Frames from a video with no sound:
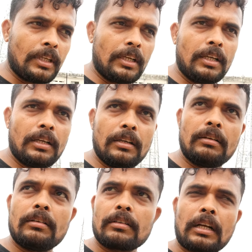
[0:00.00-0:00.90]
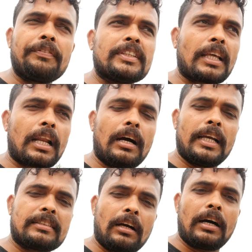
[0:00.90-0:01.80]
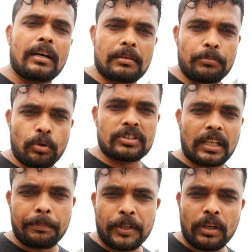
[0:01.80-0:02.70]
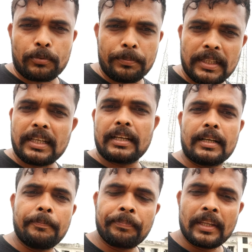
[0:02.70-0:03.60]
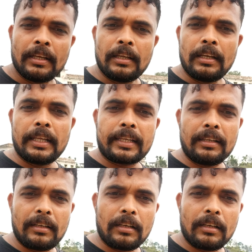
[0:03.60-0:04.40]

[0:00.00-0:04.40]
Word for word: काफ़ी सारा ऐसा हर बहुत सारा वीडियो आपको मिल जाएगा लेकिन